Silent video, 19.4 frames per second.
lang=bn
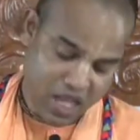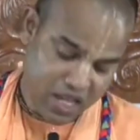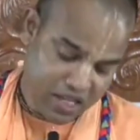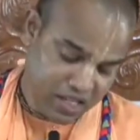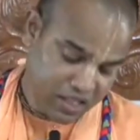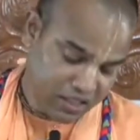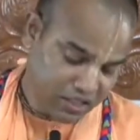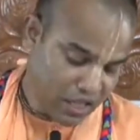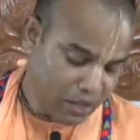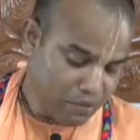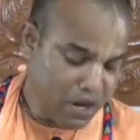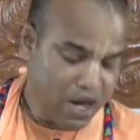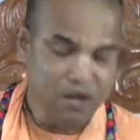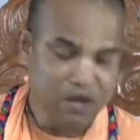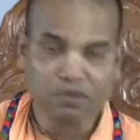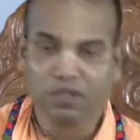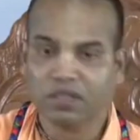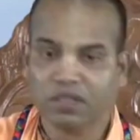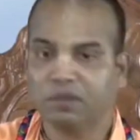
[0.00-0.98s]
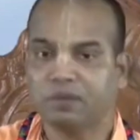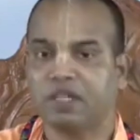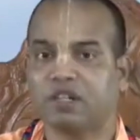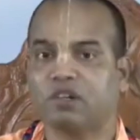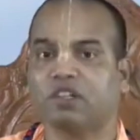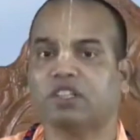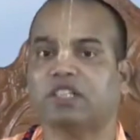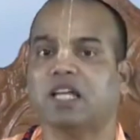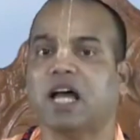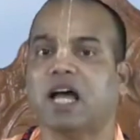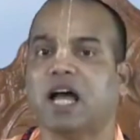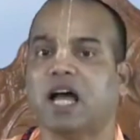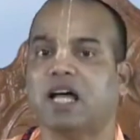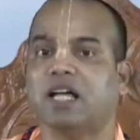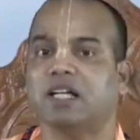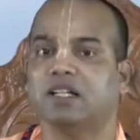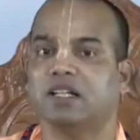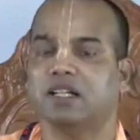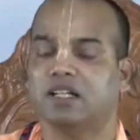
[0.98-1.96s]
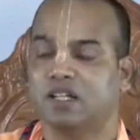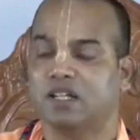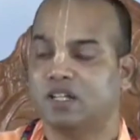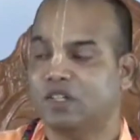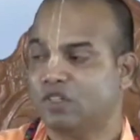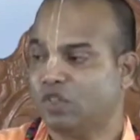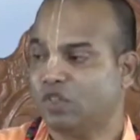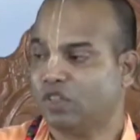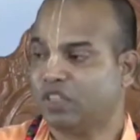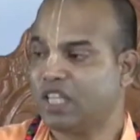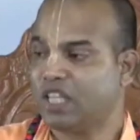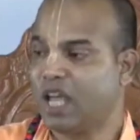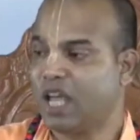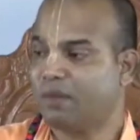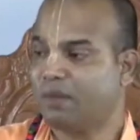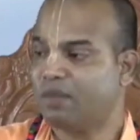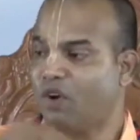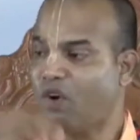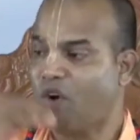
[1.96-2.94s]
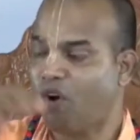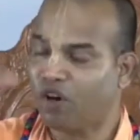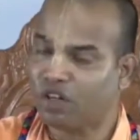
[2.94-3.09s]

এই গীতা ভাগবতমের কথা যদি আমি